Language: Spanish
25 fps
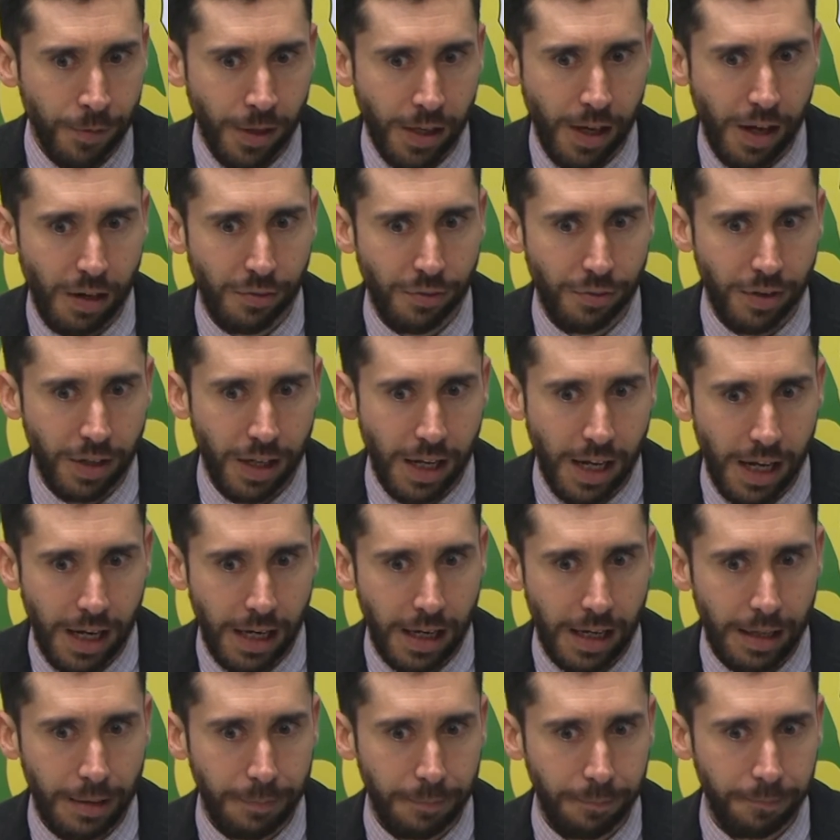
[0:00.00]
que al
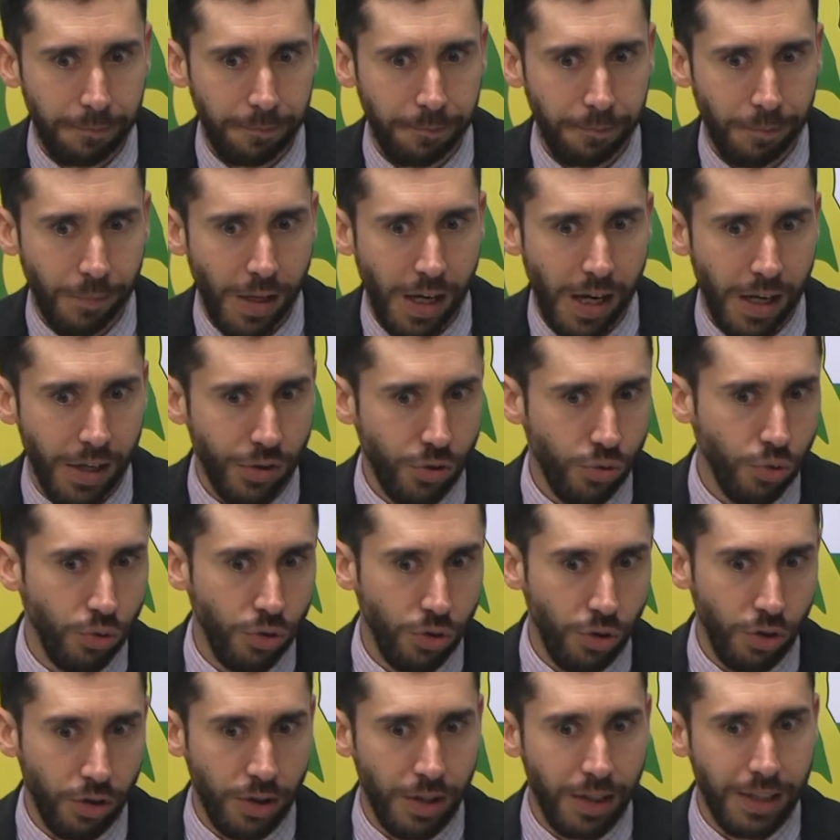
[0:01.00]
final han, han hecho
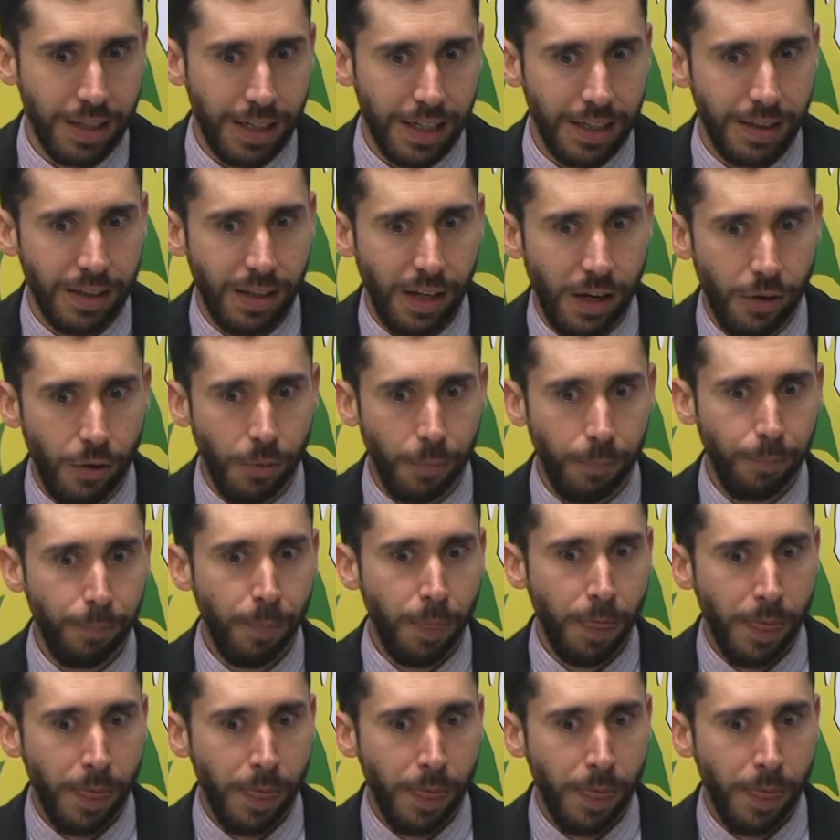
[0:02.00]
un 2 de 30. ¿no?